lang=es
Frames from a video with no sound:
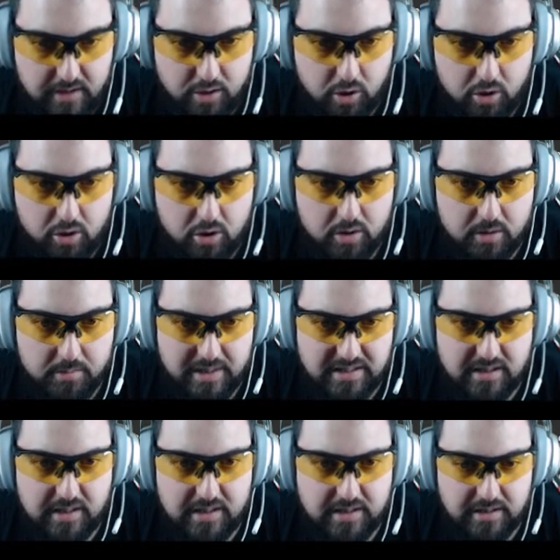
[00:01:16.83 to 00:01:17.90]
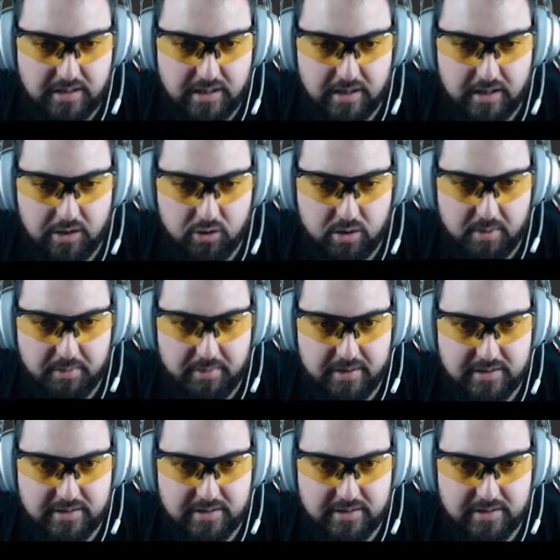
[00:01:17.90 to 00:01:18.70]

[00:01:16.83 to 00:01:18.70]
Y luego, lo más interesante, lo que más me